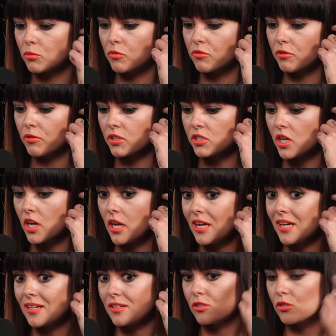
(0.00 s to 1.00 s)
ty mówiłaś,
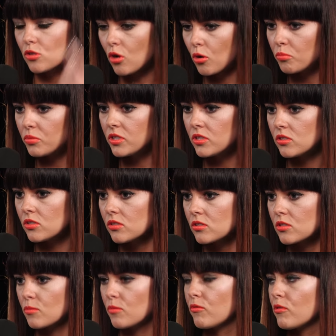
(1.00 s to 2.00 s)
zrobić,
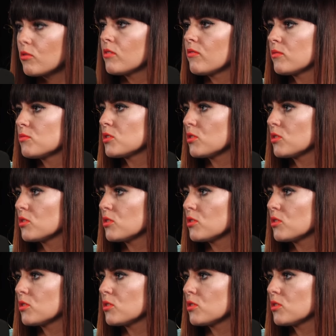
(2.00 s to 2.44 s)
żeby w ogóle wam